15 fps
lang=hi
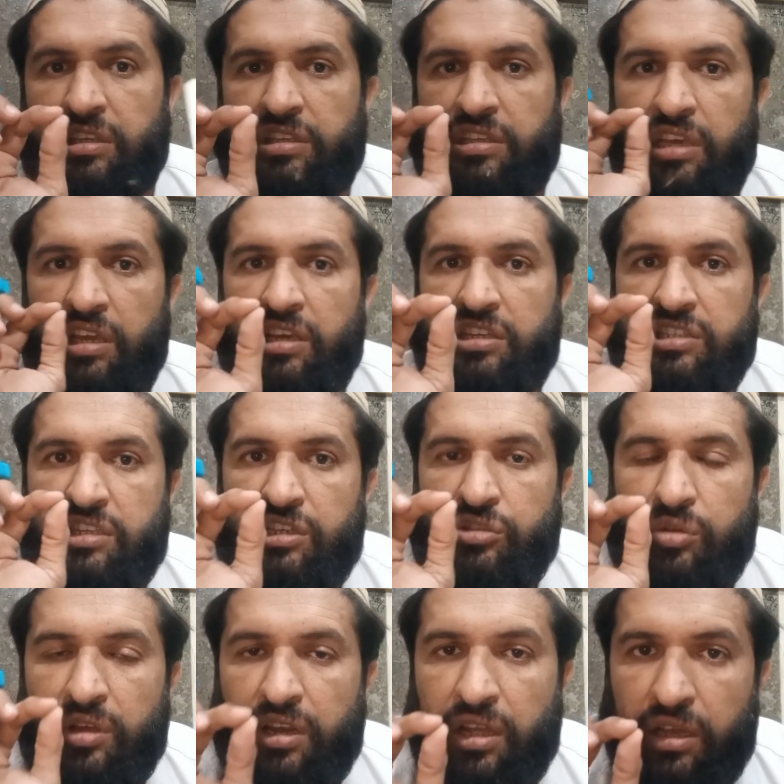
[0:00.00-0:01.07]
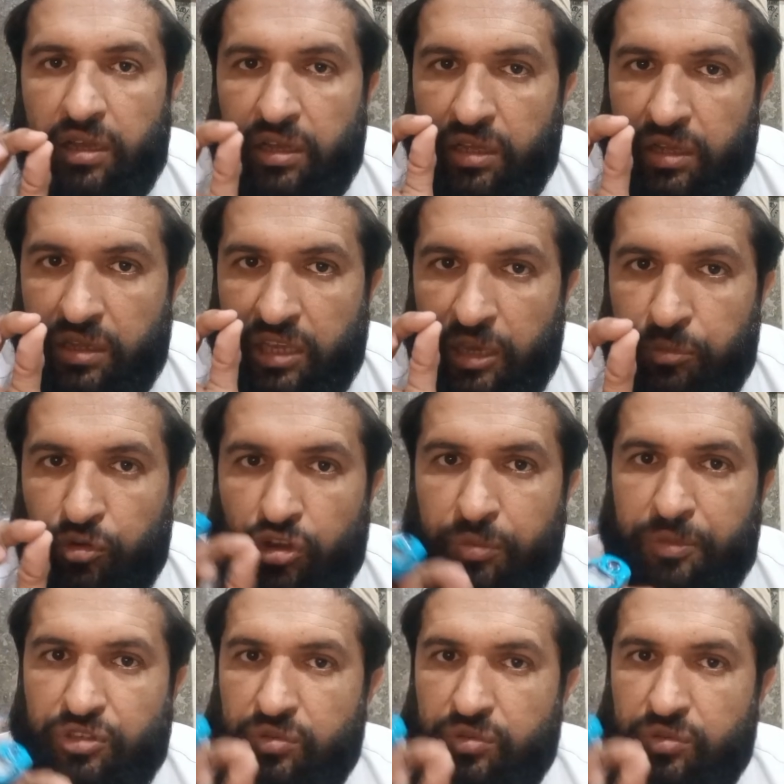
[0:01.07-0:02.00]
ये इसकी जो है ना कैमोर